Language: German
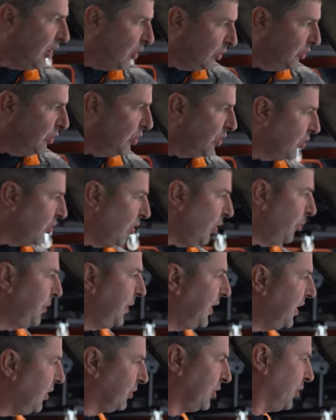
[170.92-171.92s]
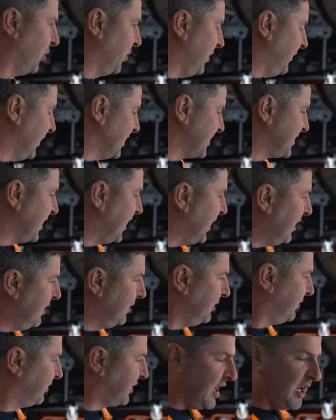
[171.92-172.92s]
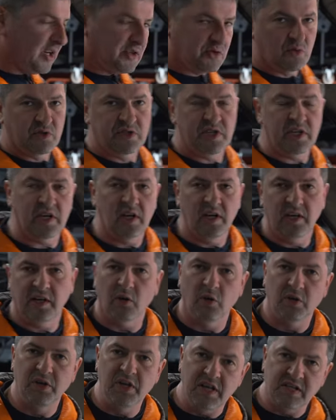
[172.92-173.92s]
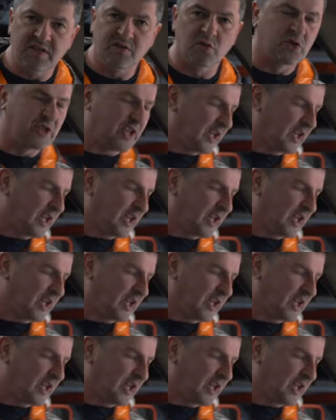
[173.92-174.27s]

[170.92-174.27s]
auch noch Kombi oder Universal, trägst du sicherlich auch nicht zu